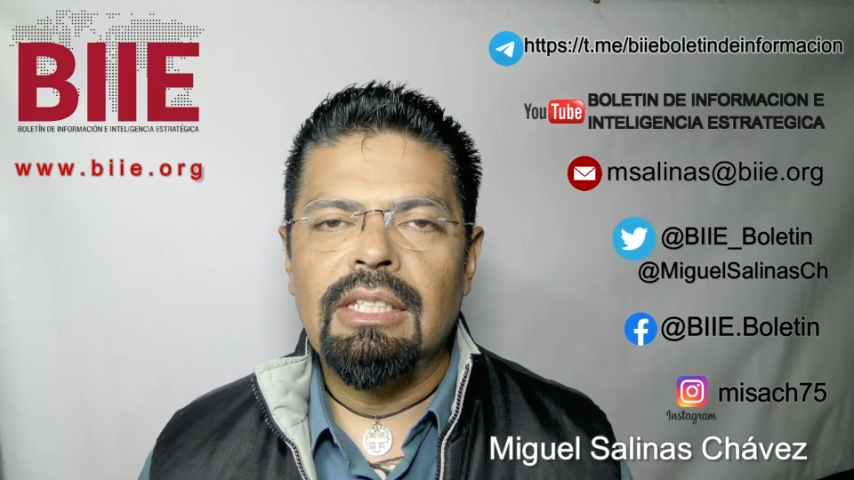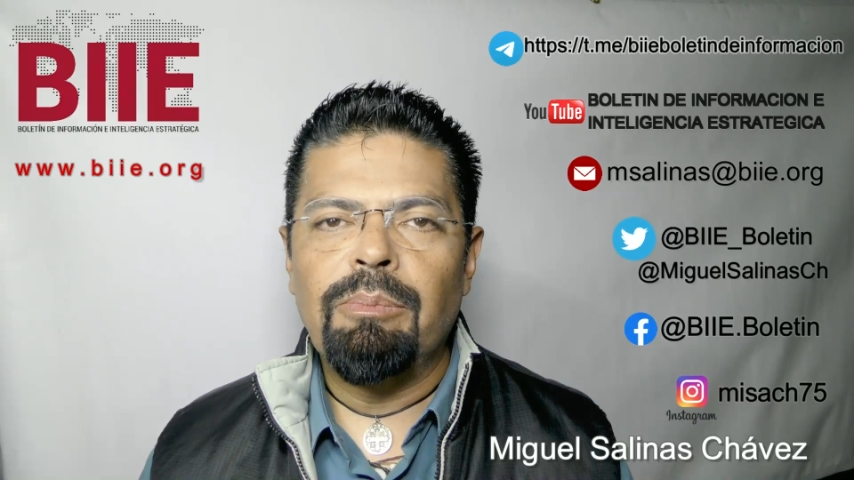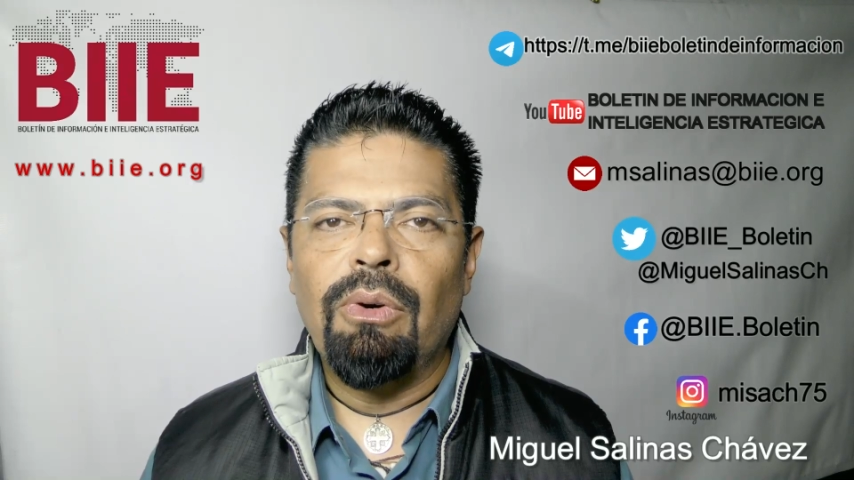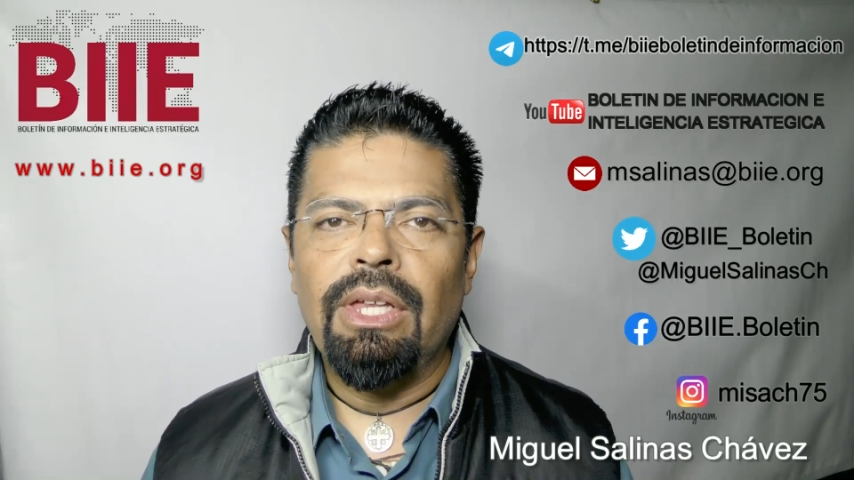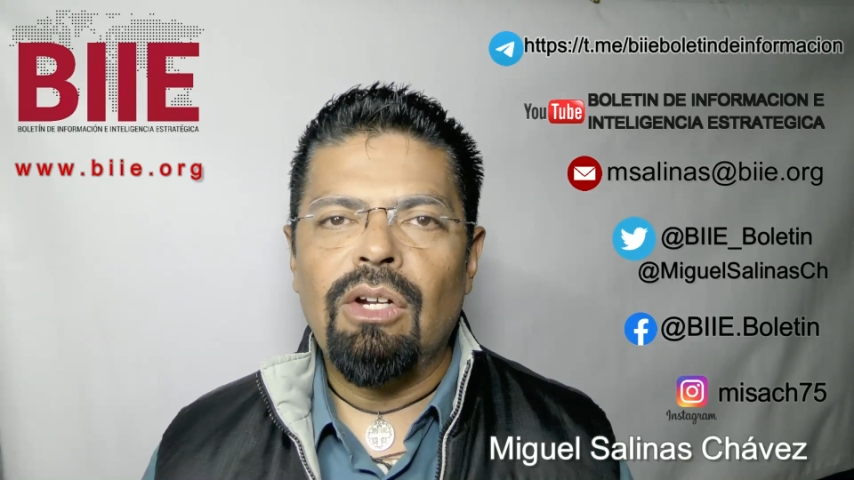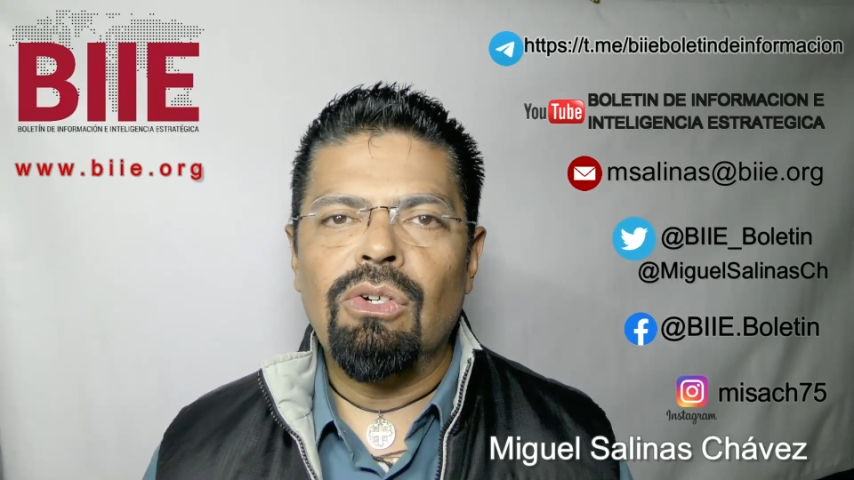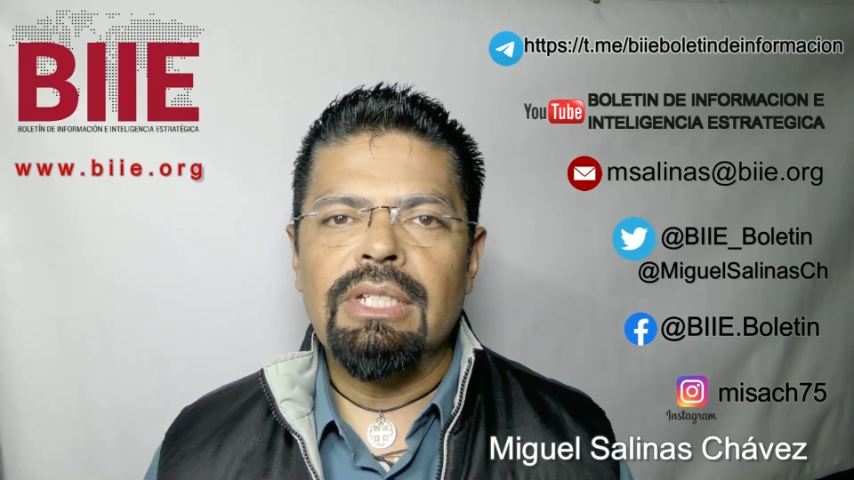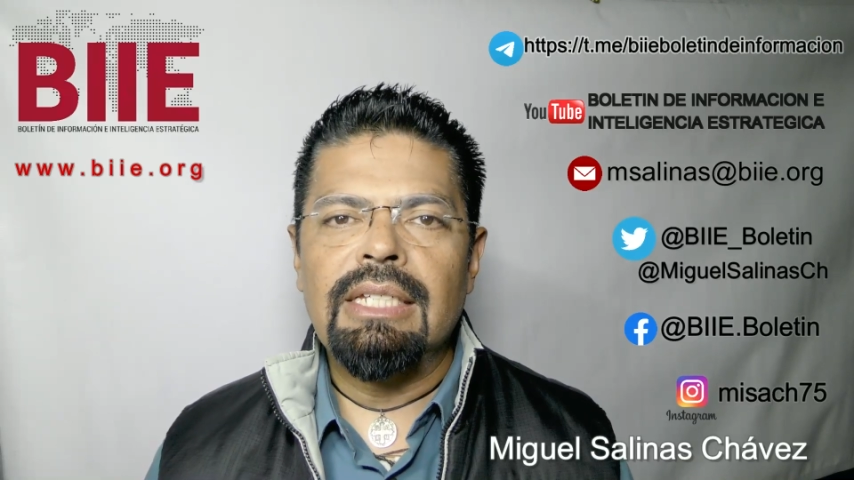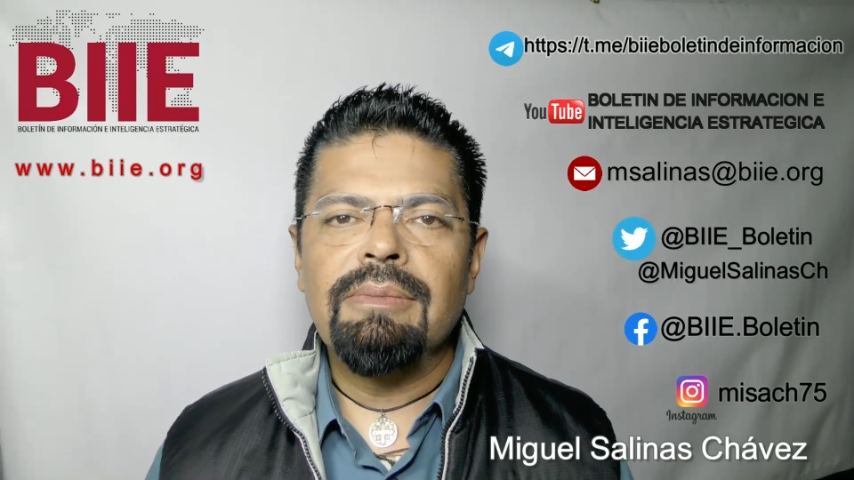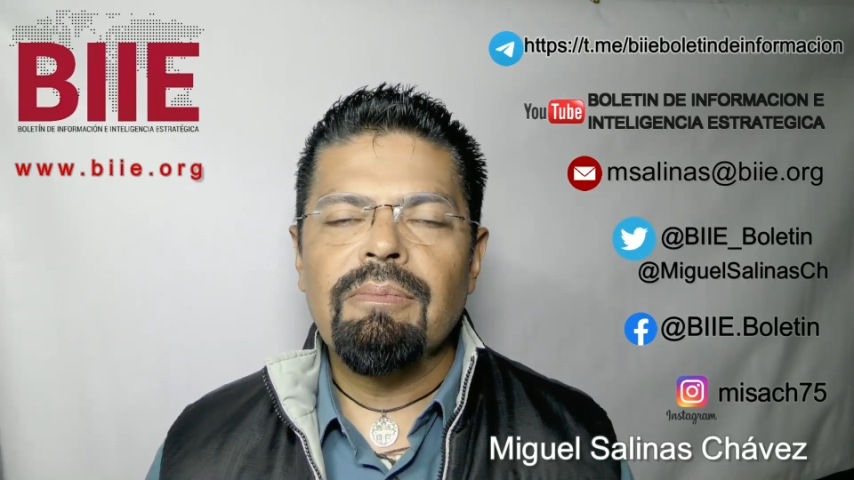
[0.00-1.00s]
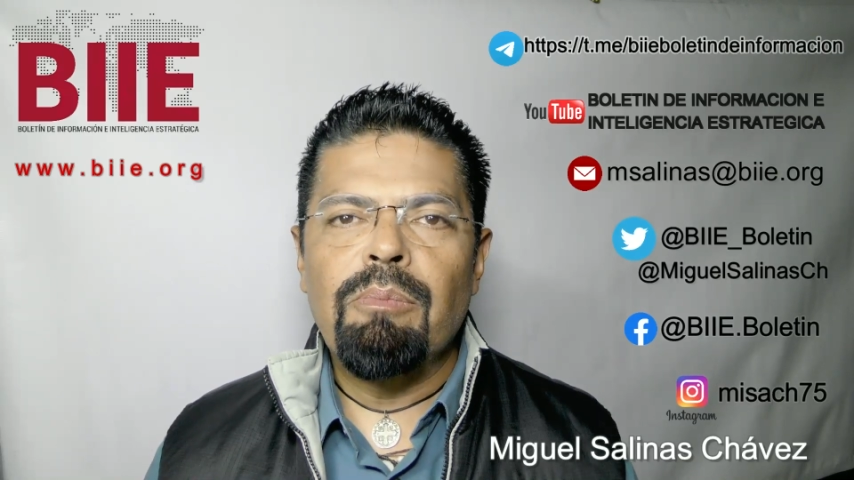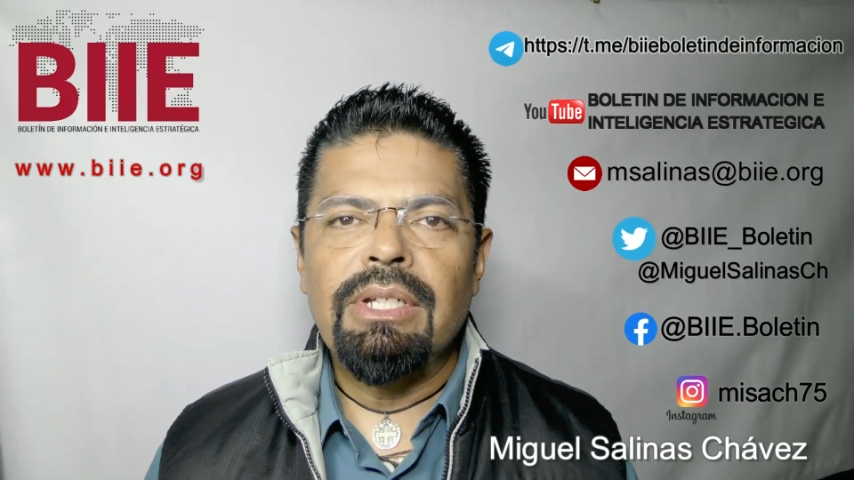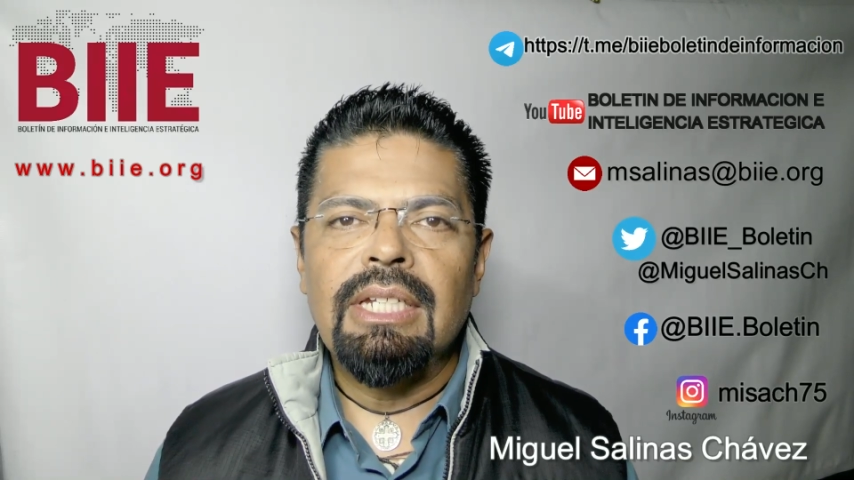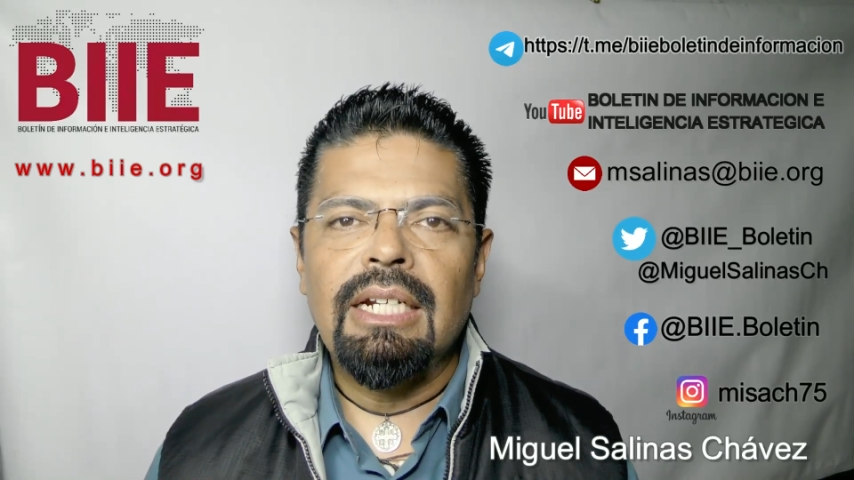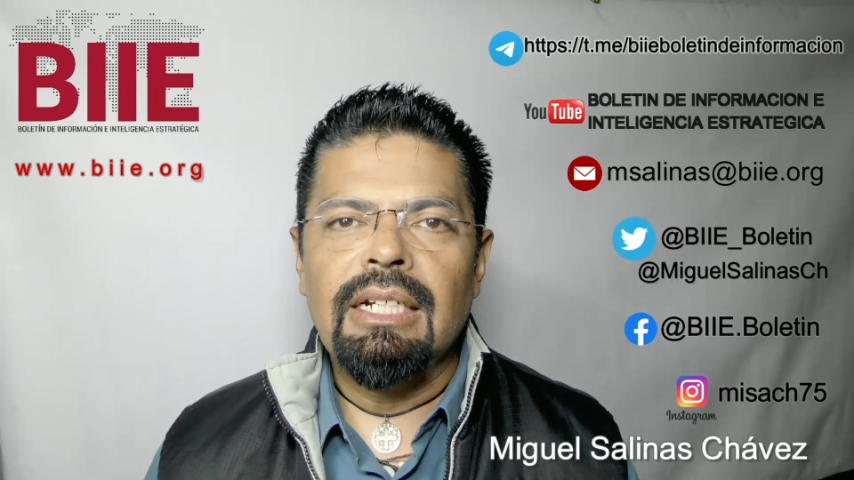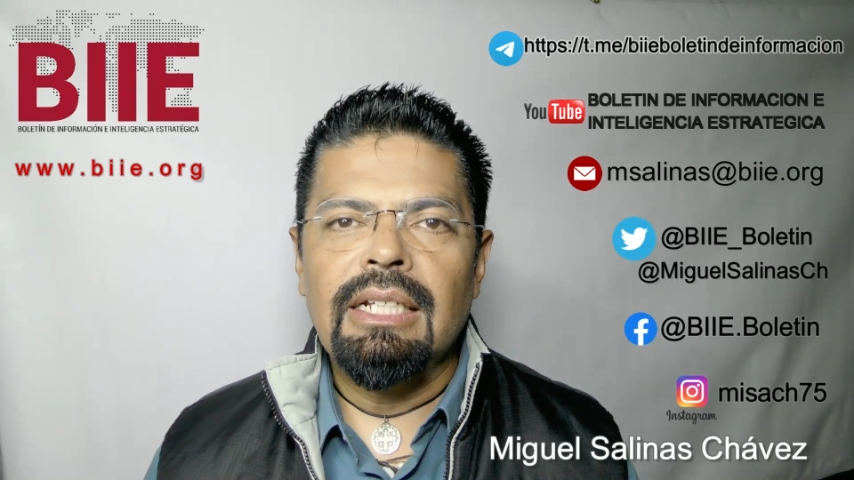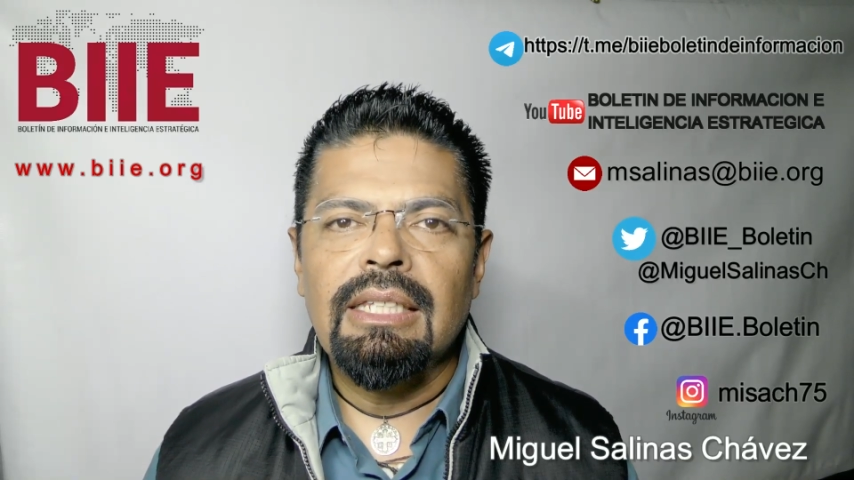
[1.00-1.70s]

tipo de cosas, pues han